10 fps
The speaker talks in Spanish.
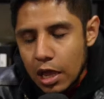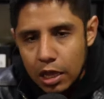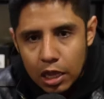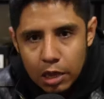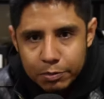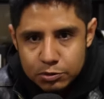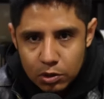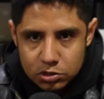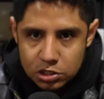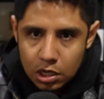y pues
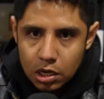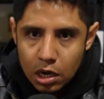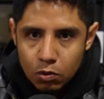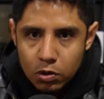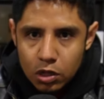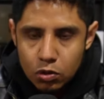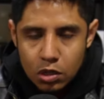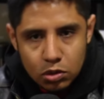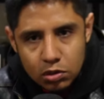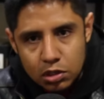bueno, si tienen alguna duda